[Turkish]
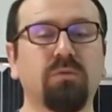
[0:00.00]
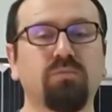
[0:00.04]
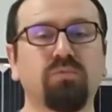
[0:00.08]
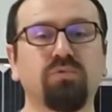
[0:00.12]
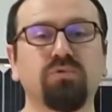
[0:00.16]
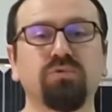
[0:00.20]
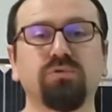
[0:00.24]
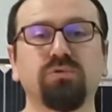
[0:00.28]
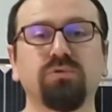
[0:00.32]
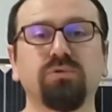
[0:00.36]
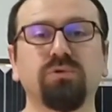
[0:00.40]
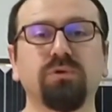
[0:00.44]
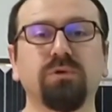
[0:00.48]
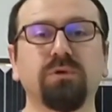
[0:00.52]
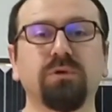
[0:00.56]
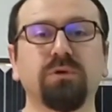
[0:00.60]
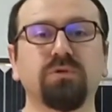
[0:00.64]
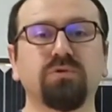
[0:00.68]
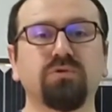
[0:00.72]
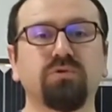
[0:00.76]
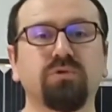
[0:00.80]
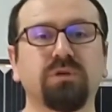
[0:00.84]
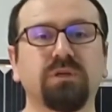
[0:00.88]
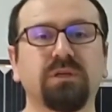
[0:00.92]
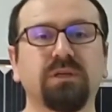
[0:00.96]
Bunu
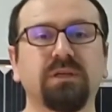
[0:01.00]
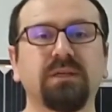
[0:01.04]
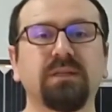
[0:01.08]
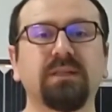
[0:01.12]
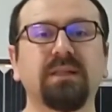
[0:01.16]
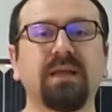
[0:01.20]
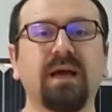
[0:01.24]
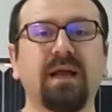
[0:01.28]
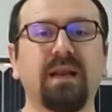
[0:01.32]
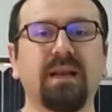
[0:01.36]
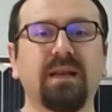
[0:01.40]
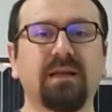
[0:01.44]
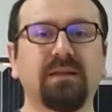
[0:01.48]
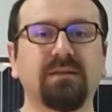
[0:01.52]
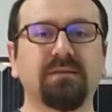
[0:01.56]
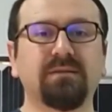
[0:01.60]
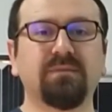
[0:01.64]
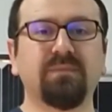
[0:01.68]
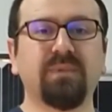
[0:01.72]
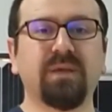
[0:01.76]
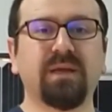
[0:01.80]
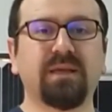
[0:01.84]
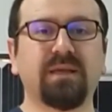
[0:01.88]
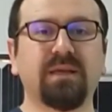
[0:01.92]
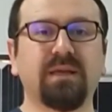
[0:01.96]
çok iyi
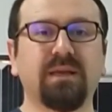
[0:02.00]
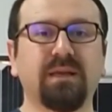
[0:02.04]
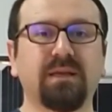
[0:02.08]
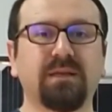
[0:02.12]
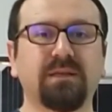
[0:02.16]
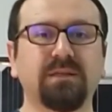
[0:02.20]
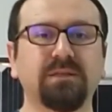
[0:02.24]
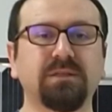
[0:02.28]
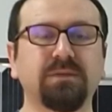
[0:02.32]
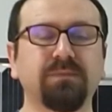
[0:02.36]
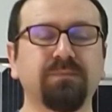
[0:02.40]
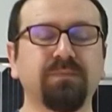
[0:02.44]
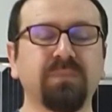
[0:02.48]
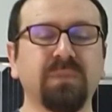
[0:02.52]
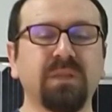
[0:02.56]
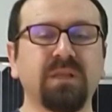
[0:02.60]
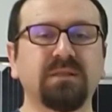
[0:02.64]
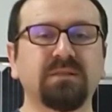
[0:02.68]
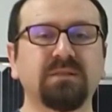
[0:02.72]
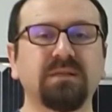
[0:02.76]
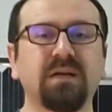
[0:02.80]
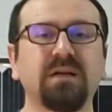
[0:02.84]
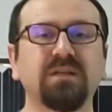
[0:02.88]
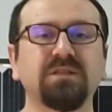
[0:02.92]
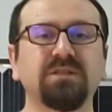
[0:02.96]
değerlendirmek gerekir.
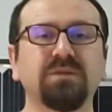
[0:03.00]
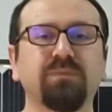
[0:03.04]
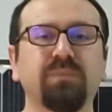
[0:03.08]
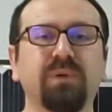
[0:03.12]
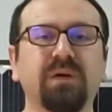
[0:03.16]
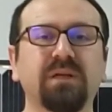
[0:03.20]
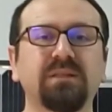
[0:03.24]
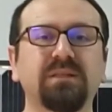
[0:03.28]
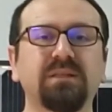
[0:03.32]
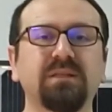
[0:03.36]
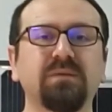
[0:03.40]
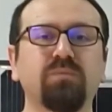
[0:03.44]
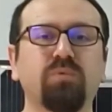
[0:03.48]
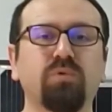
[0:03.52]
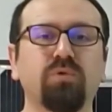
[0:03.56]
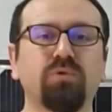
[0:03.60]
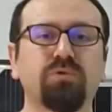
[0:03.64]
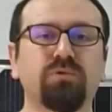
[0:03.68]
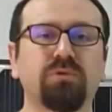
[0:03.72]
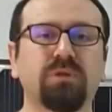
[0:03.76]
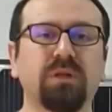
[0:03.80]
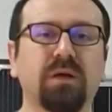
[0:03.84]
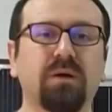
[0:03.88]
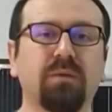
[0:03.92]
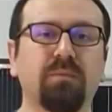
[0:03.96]
Sadece maddi
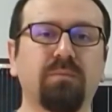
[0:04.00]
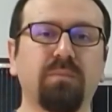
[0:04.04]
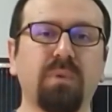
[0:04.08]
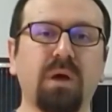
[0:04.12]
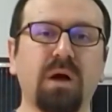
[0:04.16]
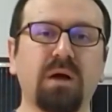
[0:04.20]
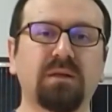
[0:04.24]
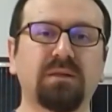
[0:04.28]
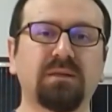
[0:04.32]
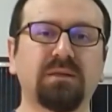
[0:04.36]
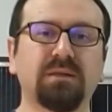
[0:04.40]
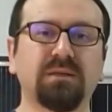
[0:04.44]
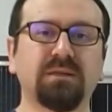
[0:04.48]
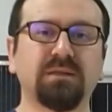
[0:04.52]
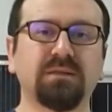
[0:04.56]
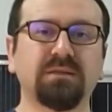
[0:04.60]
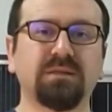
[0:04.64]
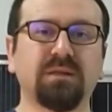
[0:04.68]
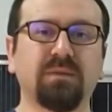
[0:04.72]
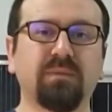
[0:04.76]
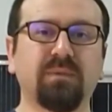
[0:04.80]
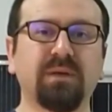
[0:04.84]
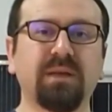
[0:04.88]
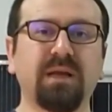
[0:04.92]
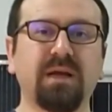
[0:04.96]
boyutla baktığınız
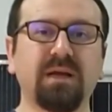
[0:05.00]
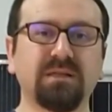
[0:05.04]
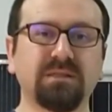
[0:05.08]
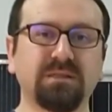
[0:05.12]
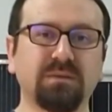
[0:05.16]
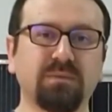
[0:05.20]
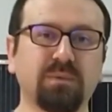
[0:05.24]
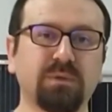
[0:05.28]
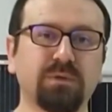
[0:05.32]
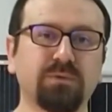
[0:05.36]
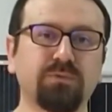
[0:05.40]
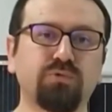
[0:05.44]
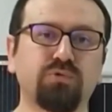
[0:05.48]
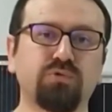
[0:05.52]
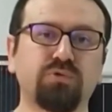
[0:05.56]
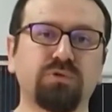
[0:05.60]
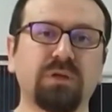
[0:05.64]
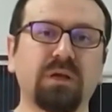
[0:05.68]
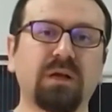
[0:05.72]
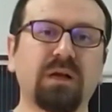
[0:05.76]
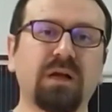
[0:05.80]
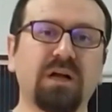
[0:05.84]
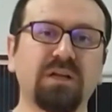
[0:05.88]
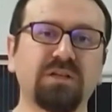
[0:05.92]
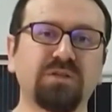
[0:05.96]
zaman her zaman
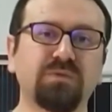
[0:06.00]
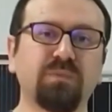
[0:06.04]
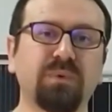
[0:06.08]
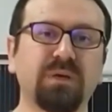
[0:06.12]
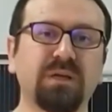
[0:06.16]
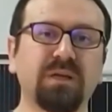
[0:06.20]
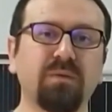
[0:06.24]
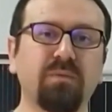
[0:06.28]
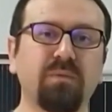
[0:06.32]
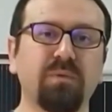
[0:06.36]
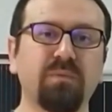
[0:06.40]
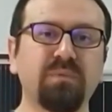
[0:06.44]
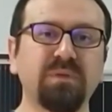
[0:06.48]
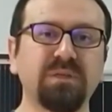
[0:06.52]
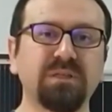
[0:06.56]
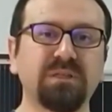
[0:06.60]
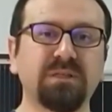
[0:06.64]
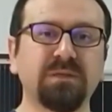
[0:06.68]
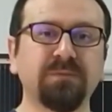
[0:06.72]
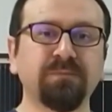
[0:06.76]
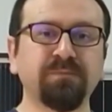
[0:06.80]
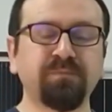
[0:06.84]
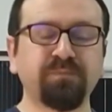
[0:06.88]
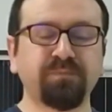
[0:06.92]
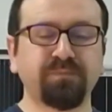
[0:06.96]
ucuza kaçma gibi
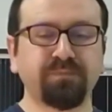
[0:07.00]
bir